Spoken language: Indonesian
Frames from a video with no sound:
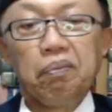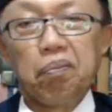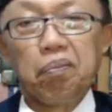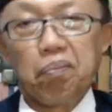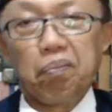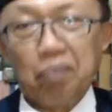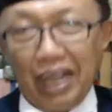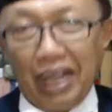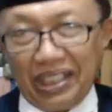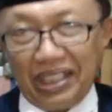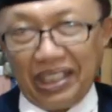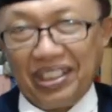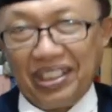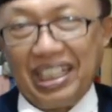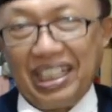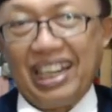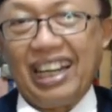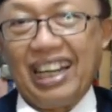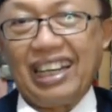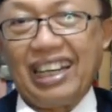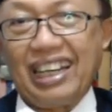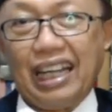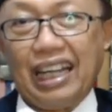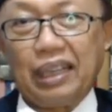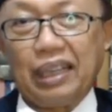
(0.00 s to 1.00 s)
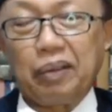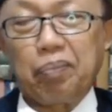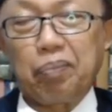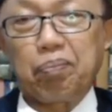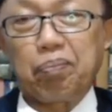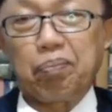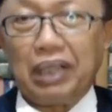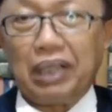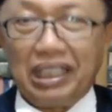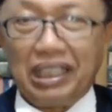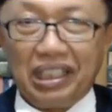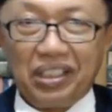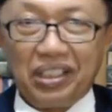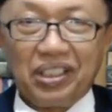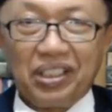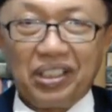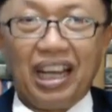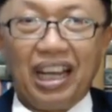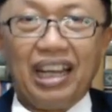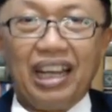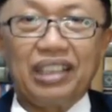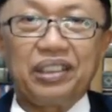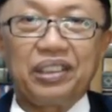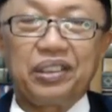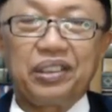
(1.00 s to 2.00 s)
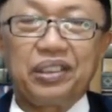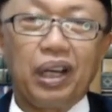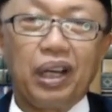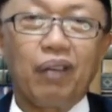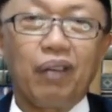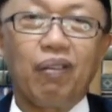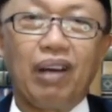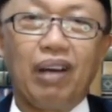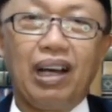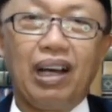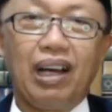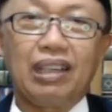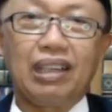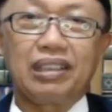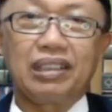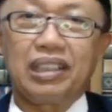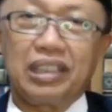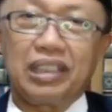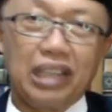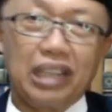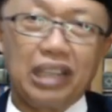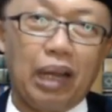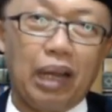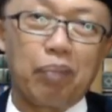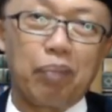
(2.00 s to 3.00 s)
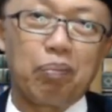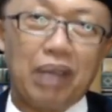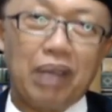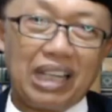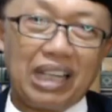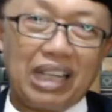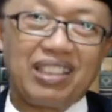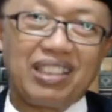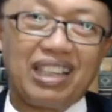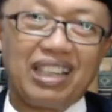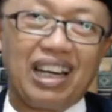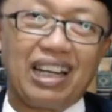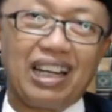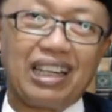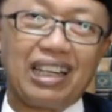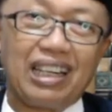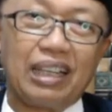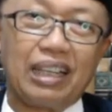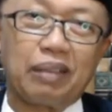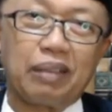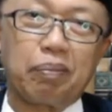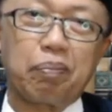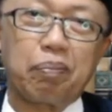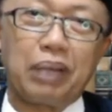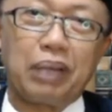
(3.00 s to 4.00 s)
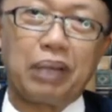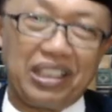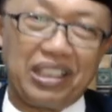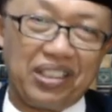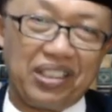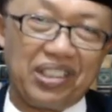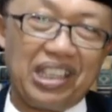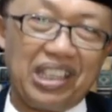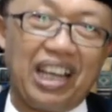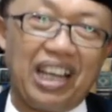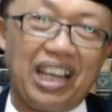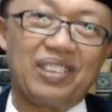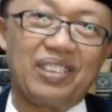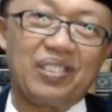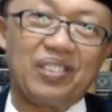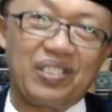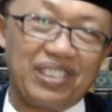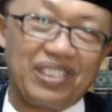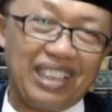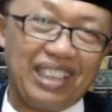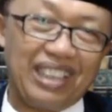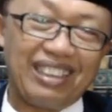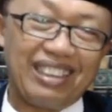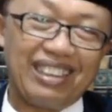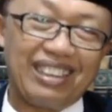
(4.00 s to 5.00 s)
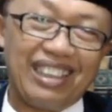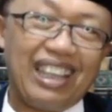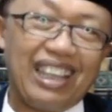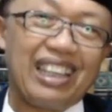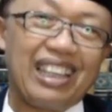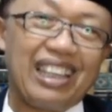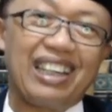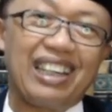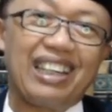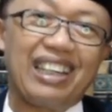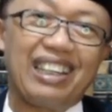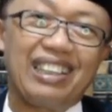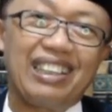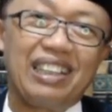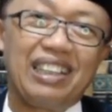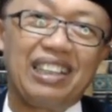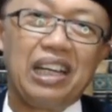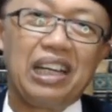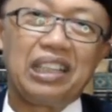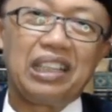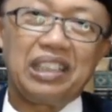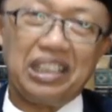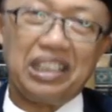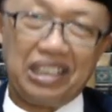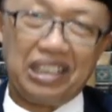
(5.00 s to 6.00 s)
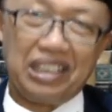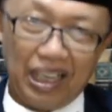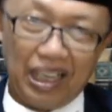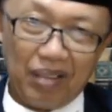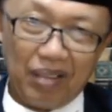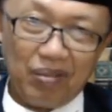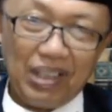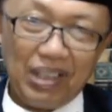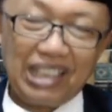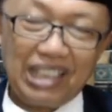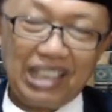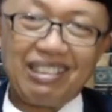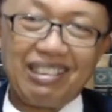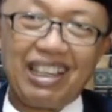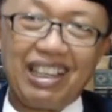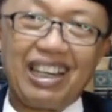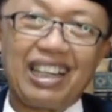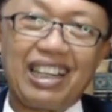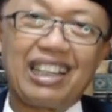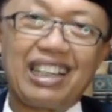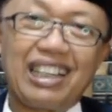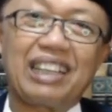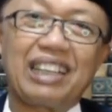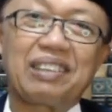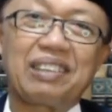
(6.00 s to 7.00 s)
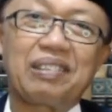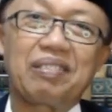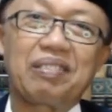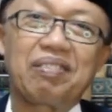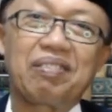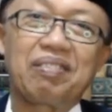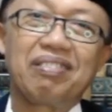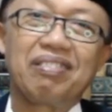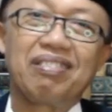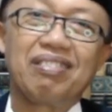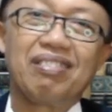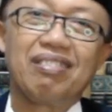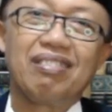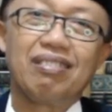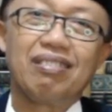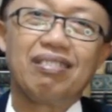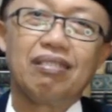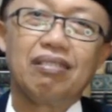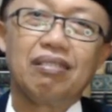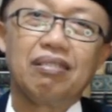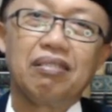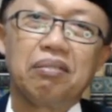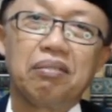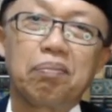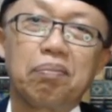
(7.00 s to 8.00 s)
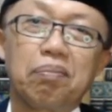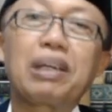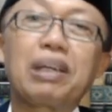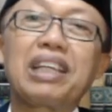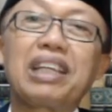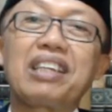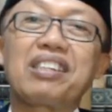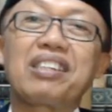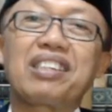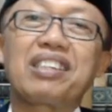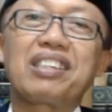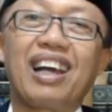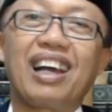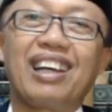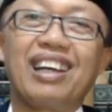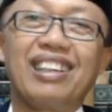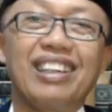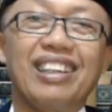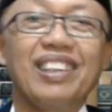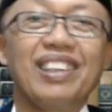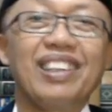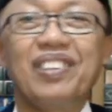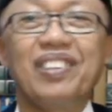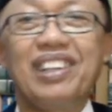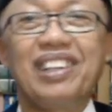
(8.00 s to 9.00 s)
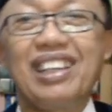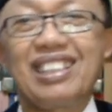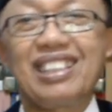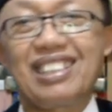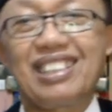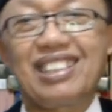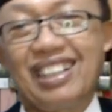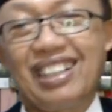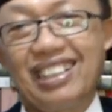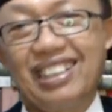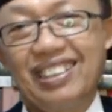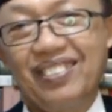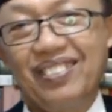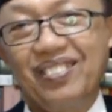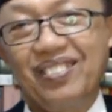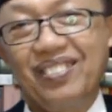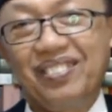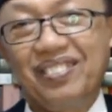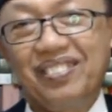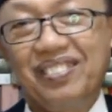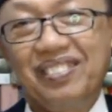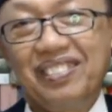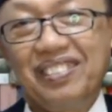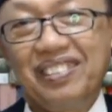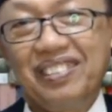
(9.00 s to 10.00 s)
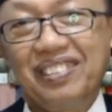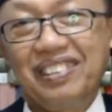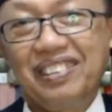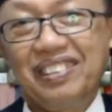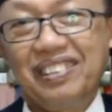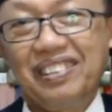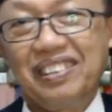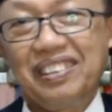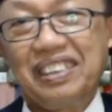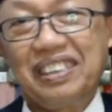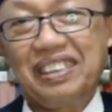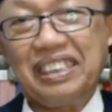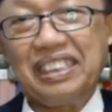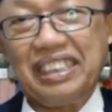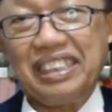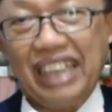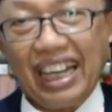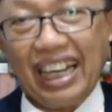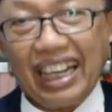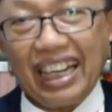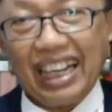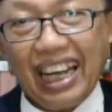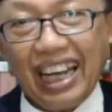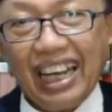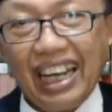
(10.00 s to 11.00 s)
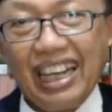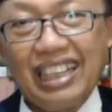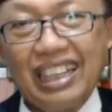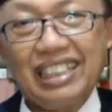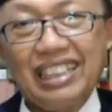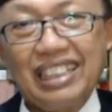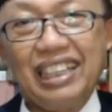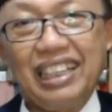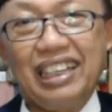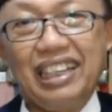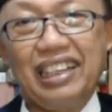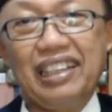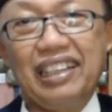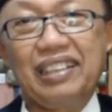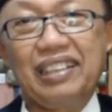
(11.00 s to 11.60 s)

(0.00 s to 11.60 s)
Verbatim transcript: masyarakat pedesaan Jawa, di dalam masyarakat pedesaan Nusantara, di dalam masyarakat pedesaan Indonesia. Yang ada